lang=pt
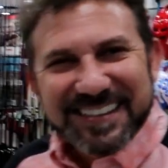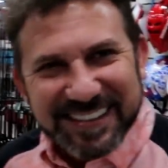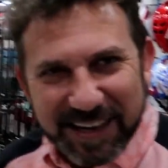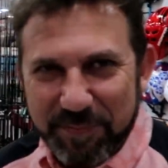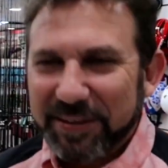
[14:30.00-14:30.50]

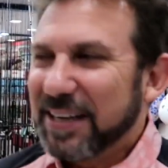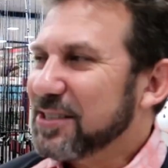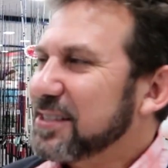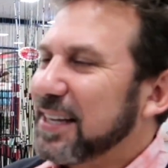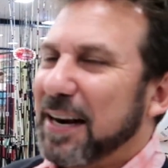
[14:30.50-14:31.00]
sempre, né,
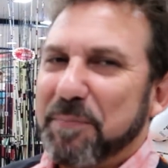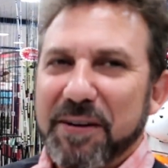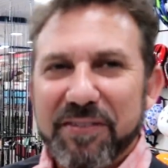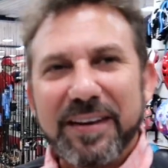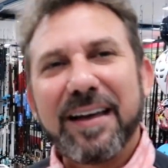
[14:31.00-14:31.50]
Jussara,
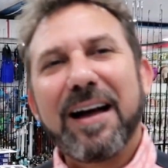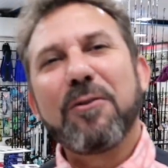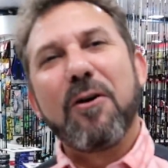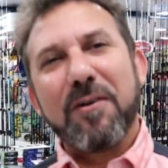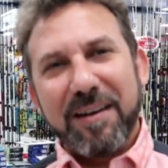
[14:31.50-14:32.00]
para variar
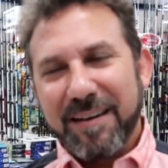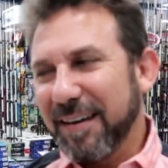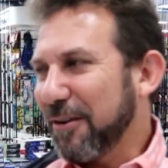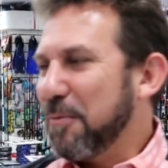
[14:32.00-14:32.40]
qualquer,